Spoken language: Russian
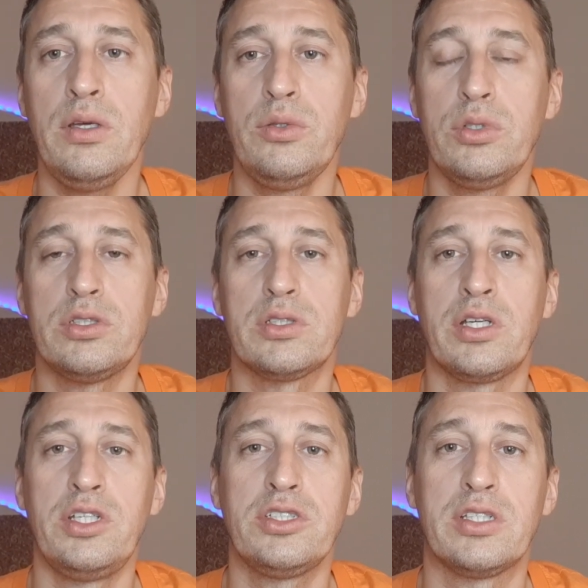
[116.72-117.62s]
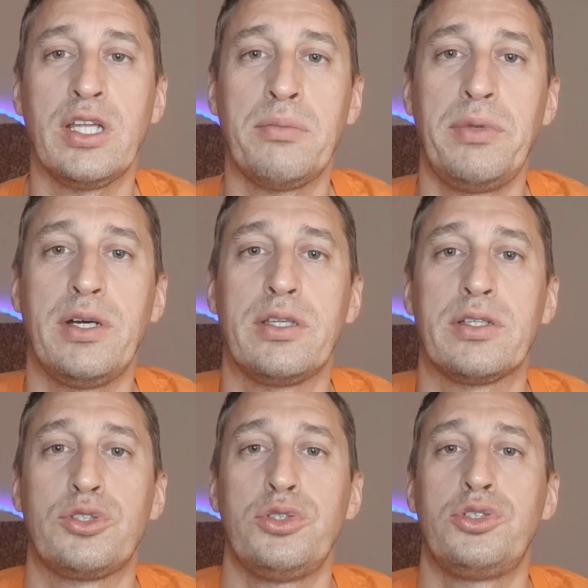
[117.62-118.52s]
То есть, конечно, там бегать
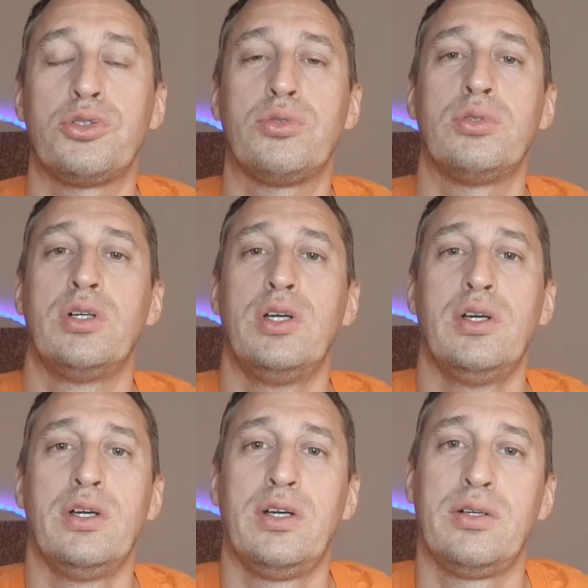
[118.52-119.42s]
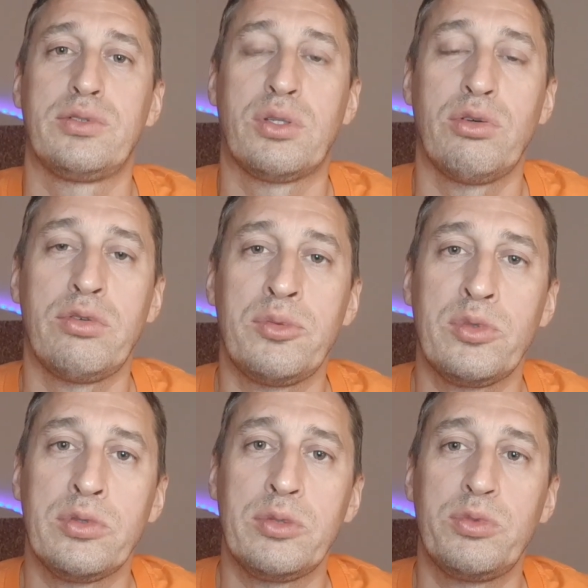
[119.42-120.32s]
к счетчику,
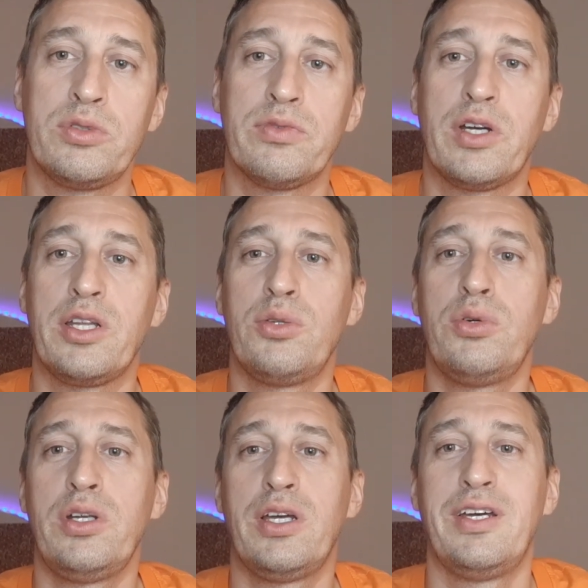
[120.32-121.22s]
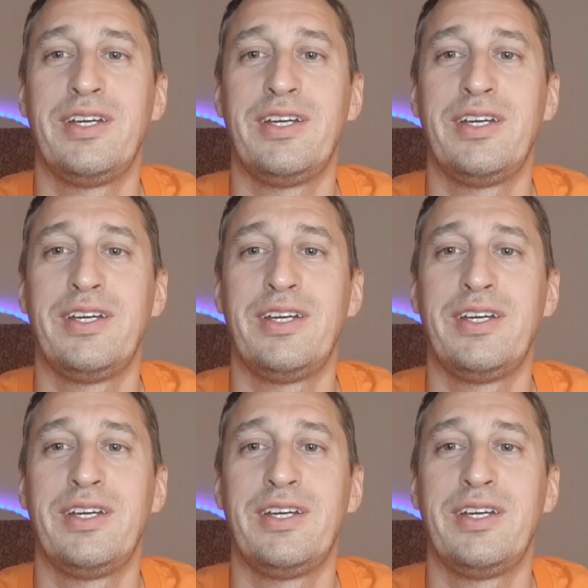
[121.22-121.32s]
установленному, допустим, в коридоре